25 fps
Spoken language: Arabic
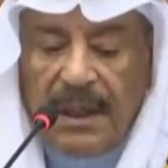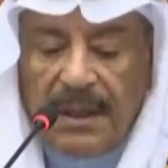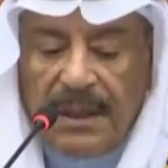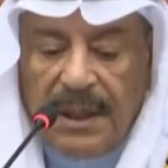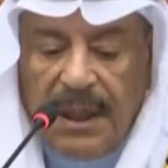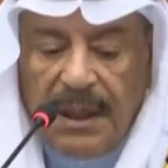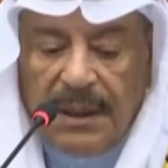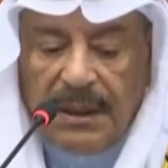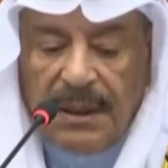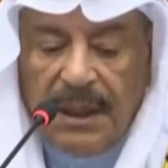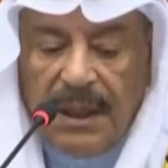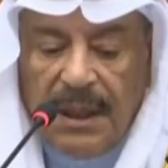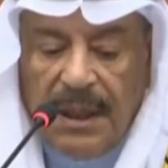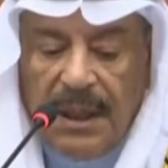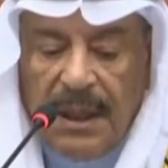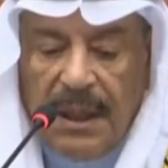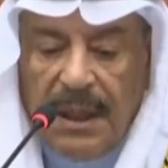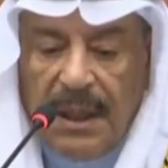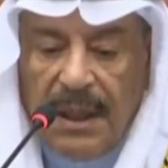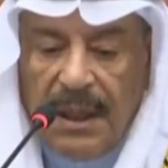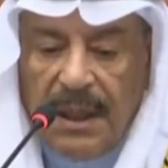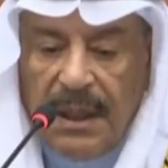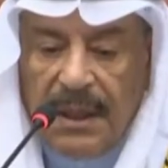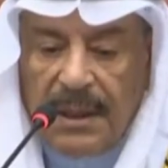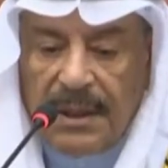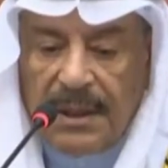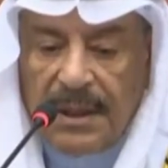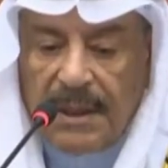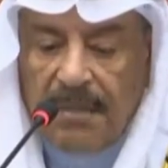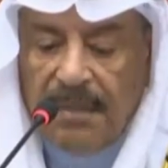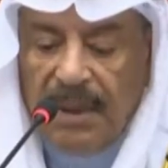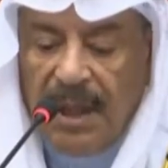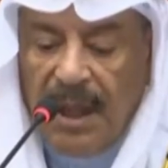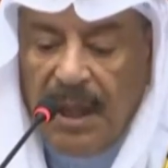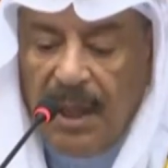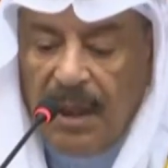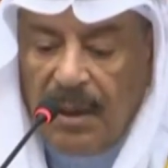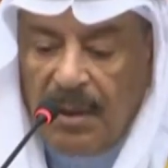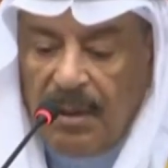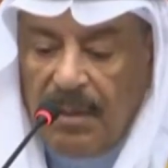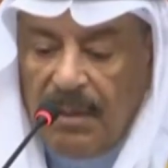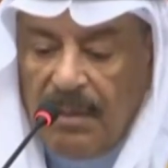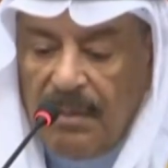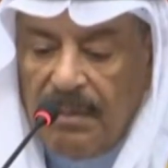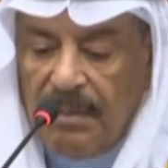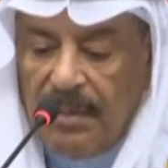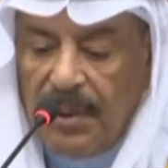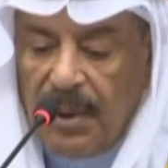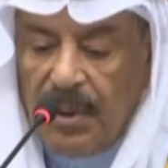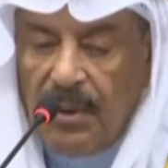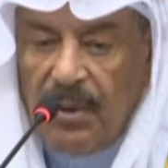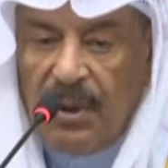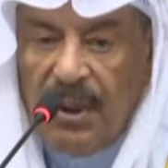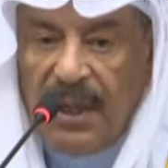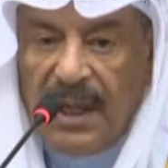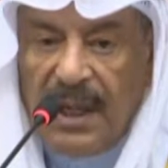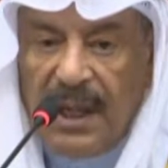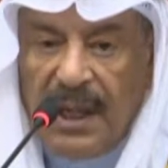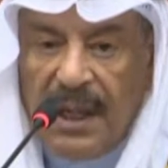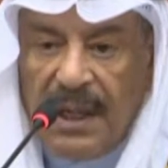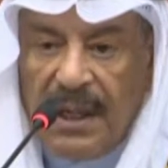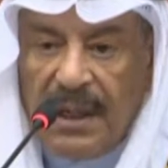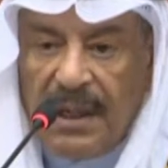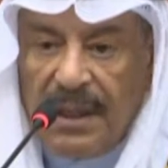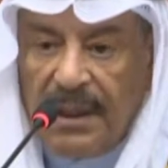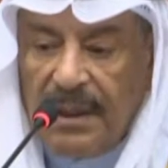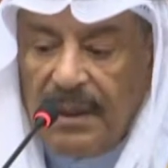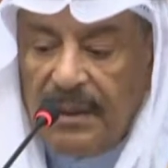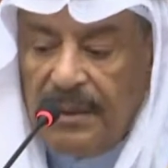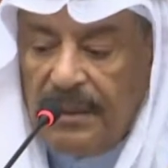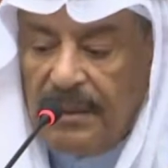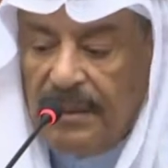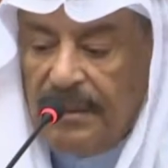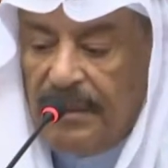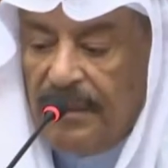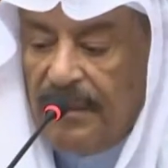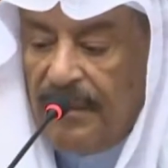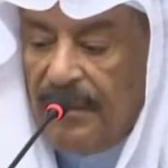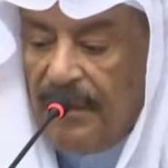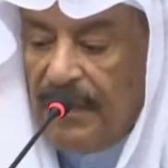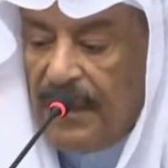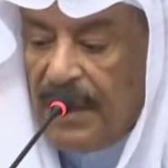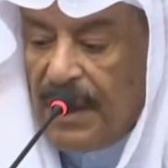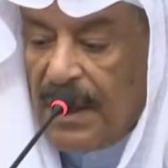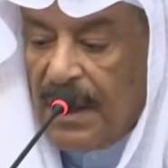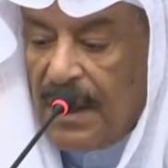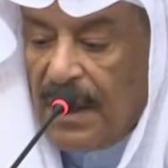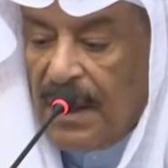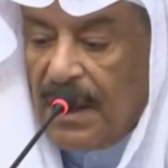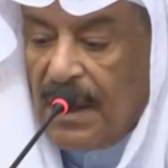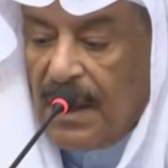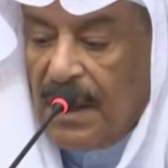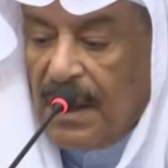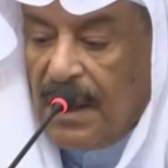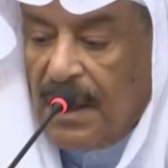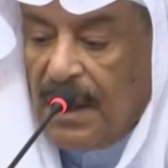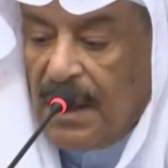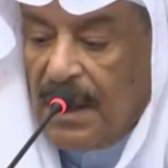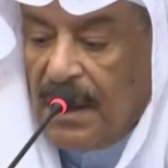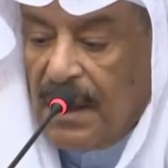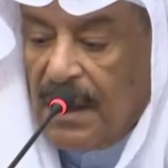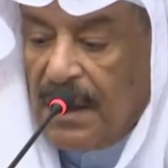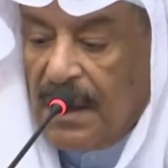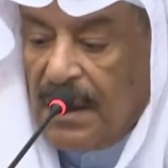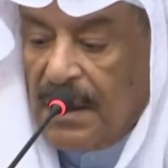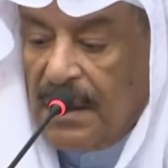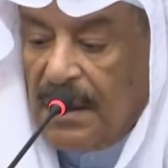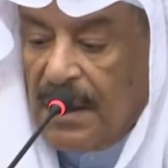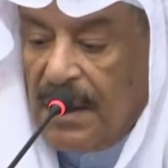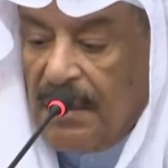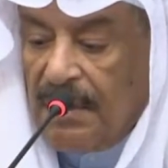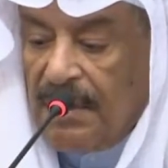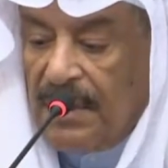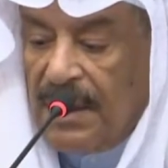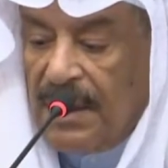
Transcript: من سوء المعاملة إلى مجلس النواب بعد ذلك انتقل